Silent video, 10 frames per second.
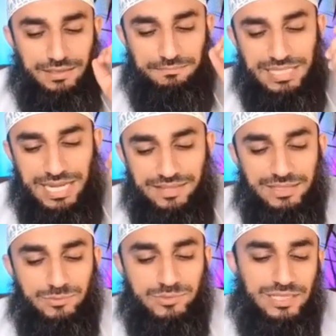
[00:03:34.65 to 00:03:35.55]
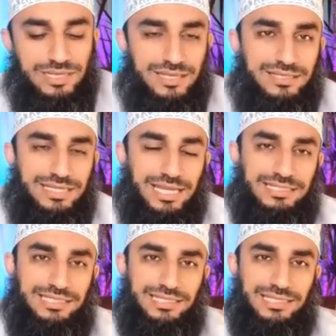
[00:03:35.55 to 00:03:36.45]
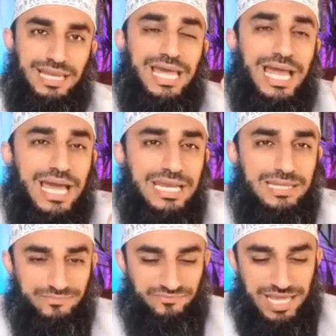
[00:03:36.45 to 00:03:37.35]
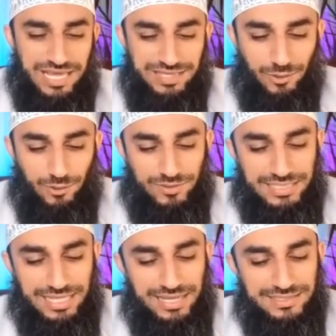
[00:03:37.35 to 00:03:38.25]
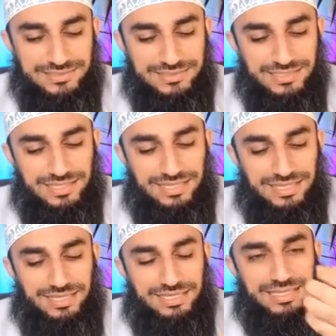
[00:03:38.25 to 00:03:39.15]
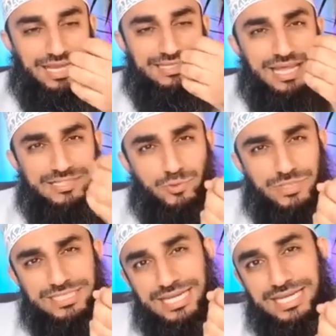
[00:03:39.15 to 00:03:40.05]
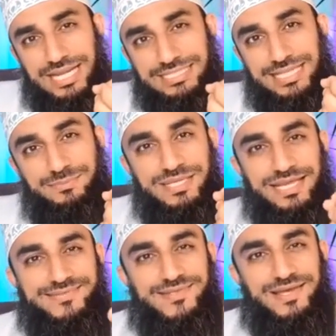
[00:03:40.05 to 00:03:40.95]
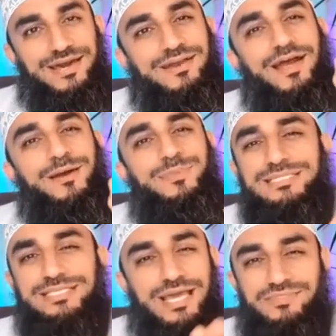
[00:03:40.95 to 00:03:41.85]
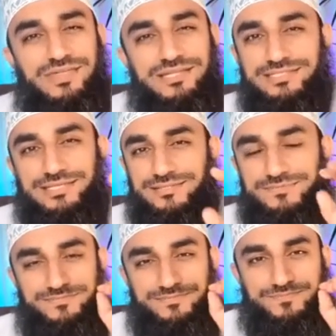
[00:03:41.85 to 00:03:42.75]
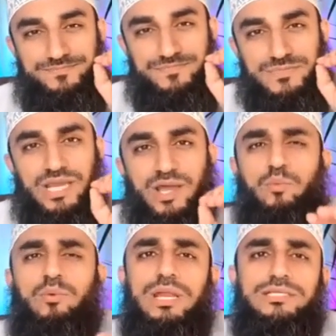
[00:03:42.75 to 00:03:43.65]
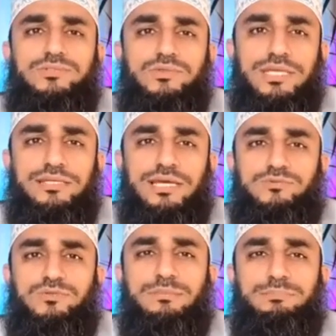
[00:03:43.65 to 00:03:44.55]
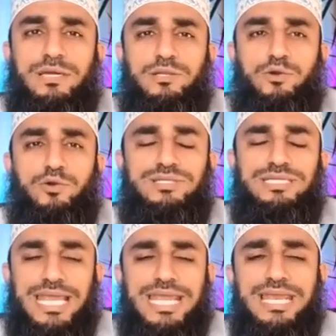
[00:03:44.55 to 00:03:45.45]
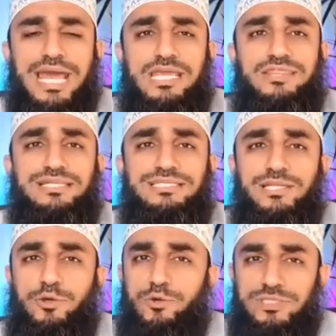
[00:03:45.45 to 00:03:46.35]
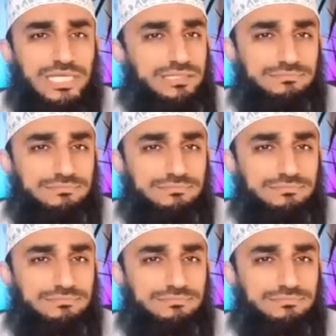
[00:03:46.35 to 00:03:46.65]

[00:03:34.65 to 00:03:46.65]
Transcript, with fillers: من هذا المنطلق يعني الغالب في هذه الحريات يعني لا تريد إلا تلبية رغباتها الذاتية ولا تريد أن تطبق الحرية إلا لذات الحرية